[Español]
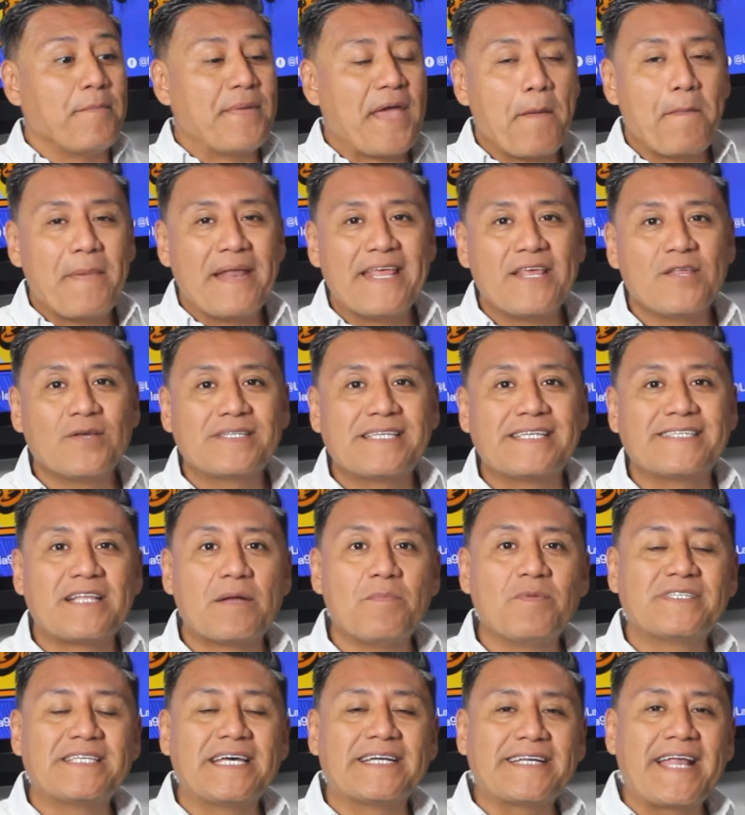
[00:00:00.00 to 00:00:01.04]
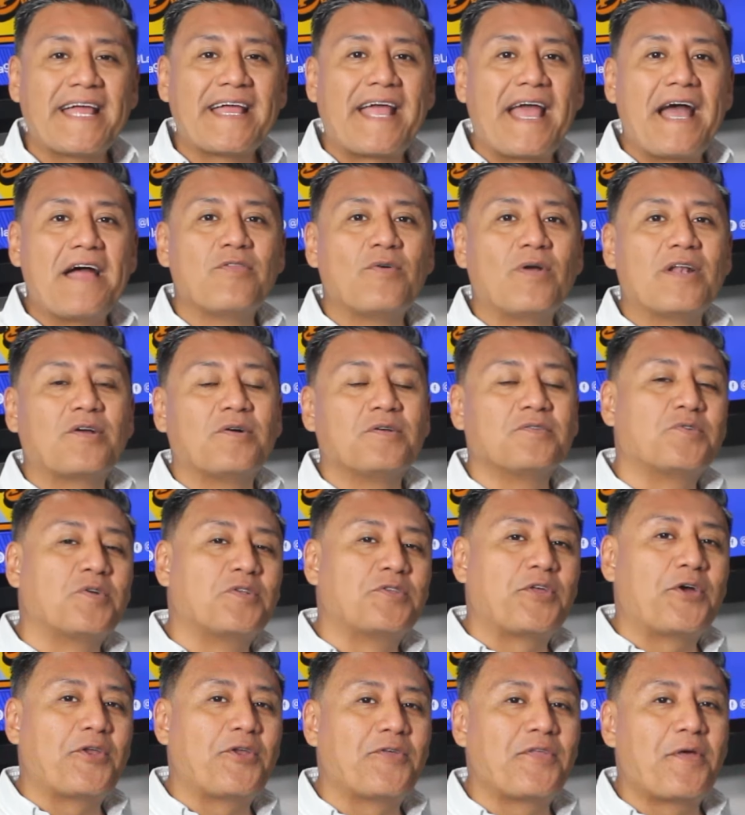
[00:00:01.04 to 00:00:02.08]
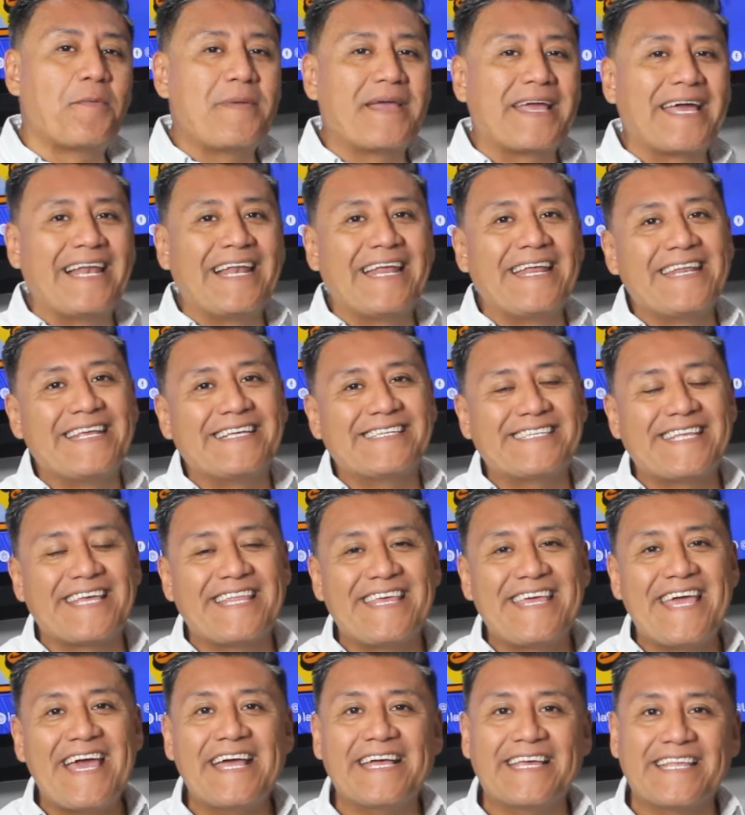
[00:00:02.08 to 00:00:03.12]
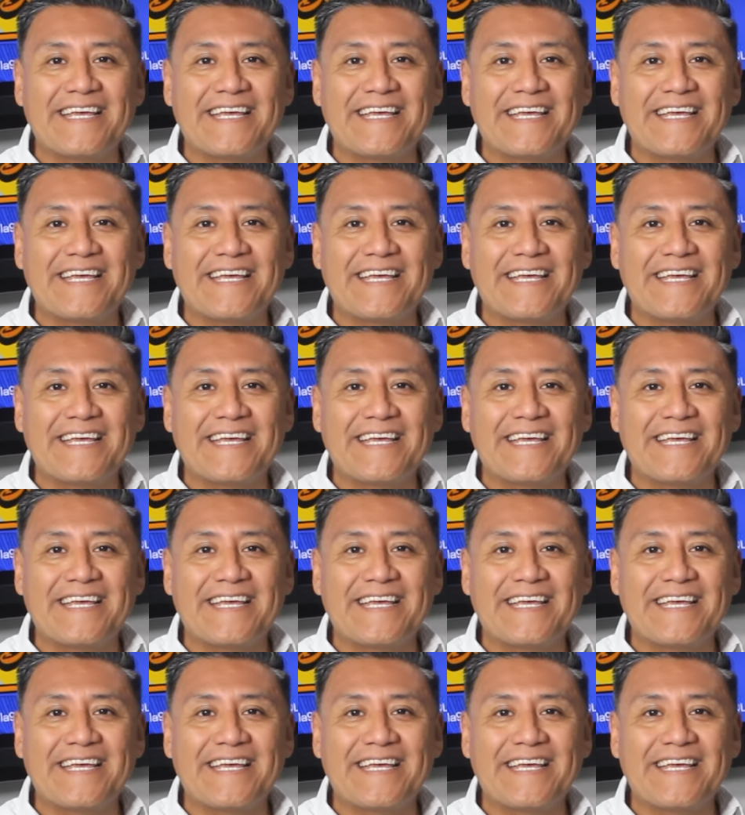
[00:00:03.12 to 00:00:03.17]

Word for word: Bienvenidos, estamos arrancando el consultorio de Miguel en este día.